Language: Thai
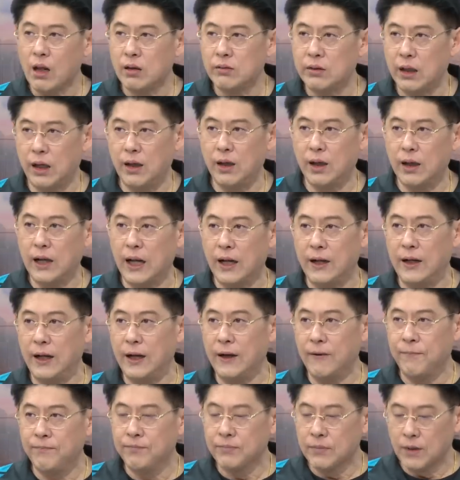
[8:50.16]
ถึงขนาดนี้
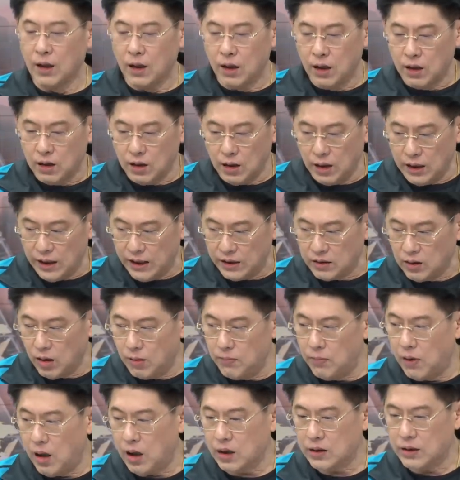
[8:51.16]
ก็เลยต้อ
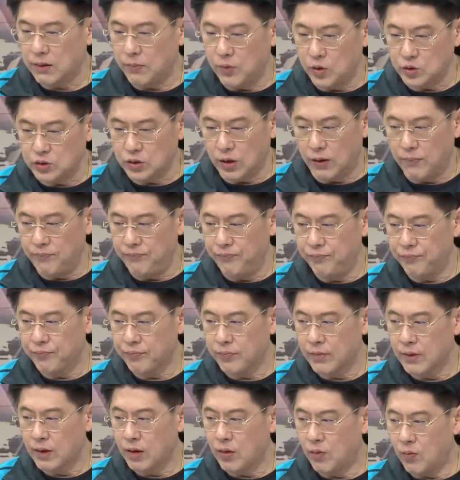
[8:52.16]
งบอกท่านผู้ชม
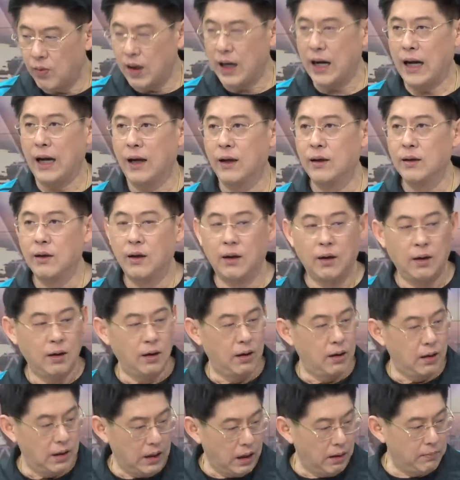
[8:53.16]
ว่า
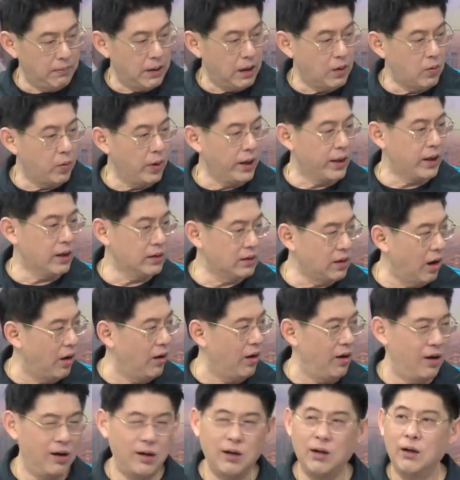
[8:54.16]
เรามาคุยกันต่อ
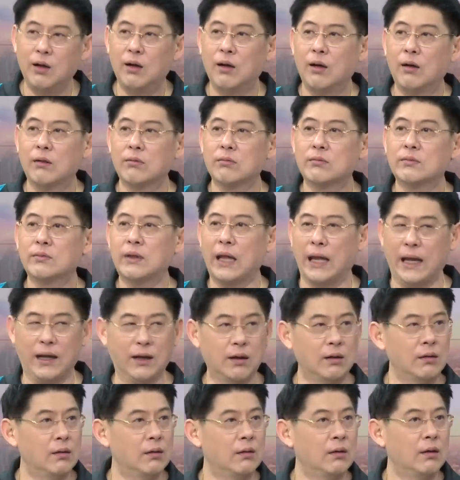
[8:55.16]
ติ่ง
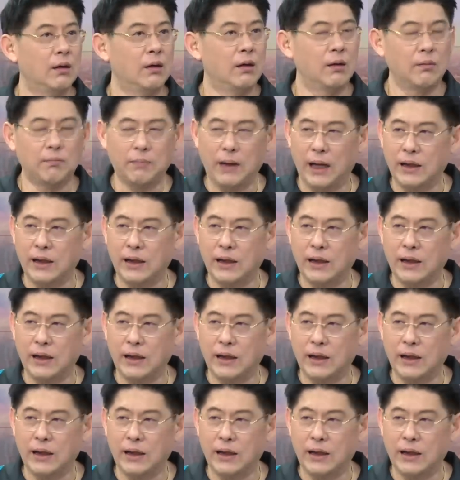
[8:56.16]
ห